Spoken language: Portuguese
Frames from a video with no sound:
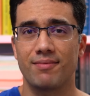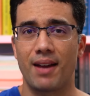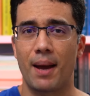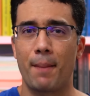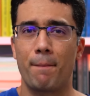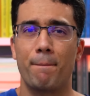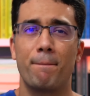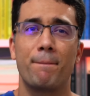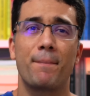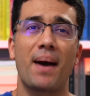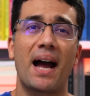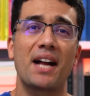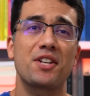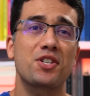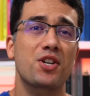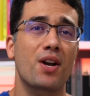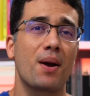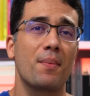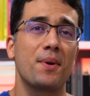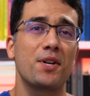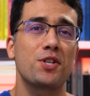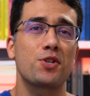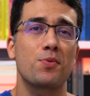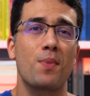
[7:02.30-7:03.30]
É
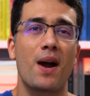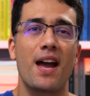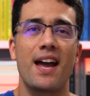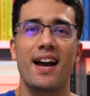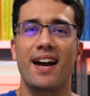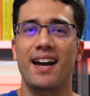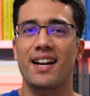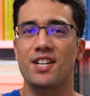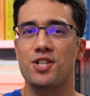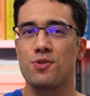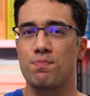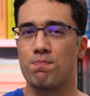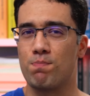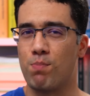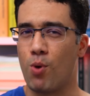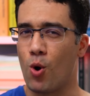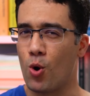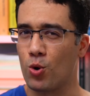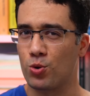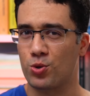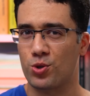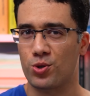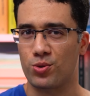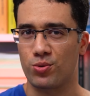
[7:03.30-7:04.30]
praticamente uma regra de
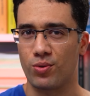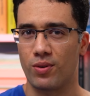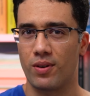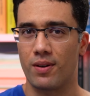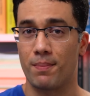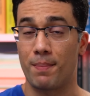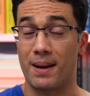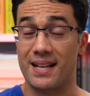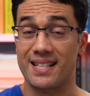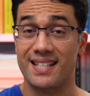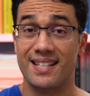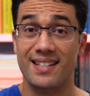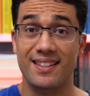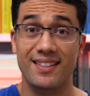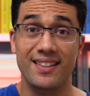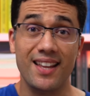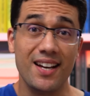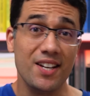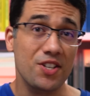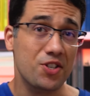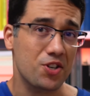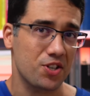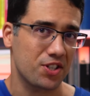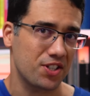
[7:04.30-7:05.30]
bolso.
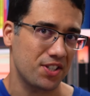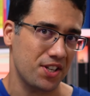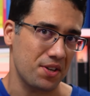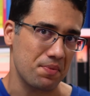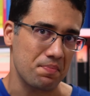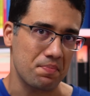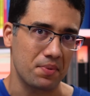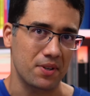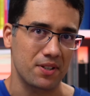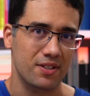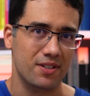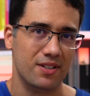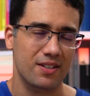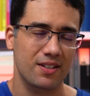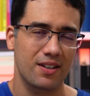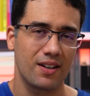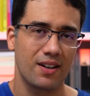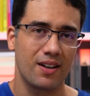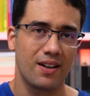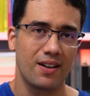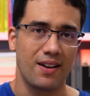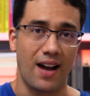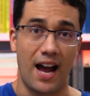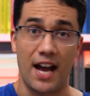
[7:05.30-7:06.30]
Bastante simples.
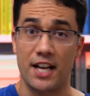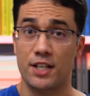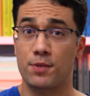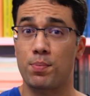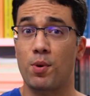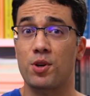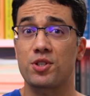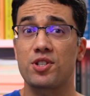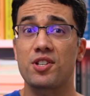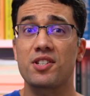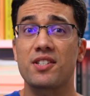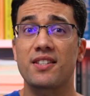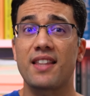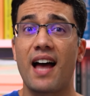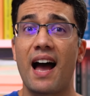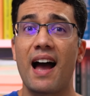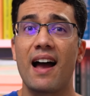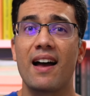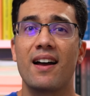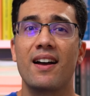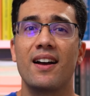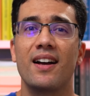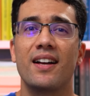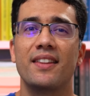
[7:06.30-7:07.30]
A resposta
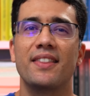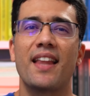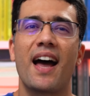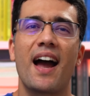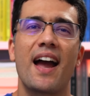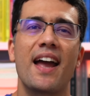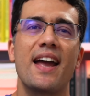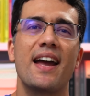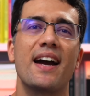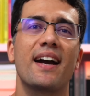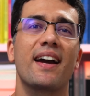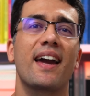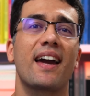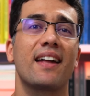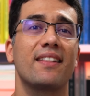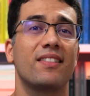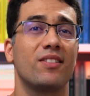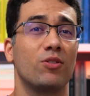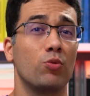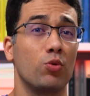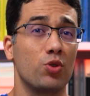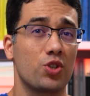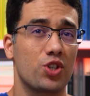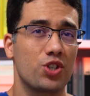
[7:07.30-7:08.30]
está na regra
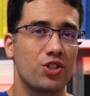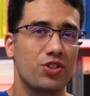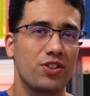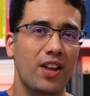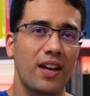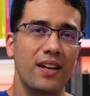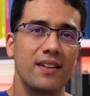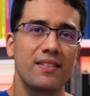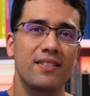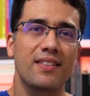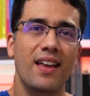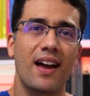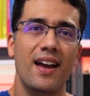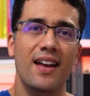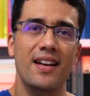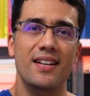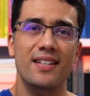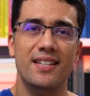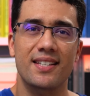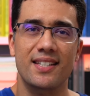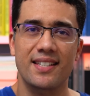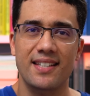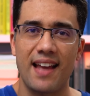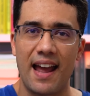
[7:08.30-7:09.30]
dos
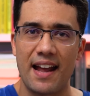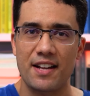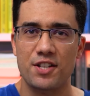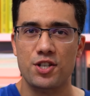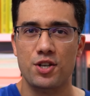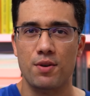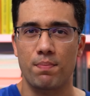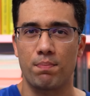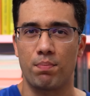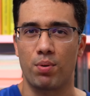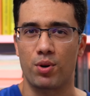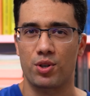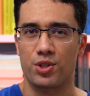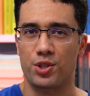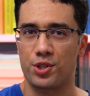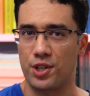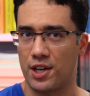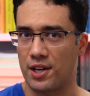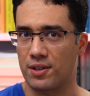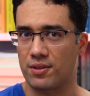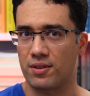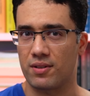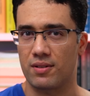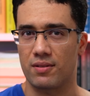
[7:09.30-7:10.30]

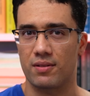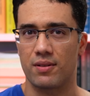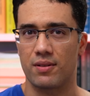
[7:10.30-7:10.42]
37%.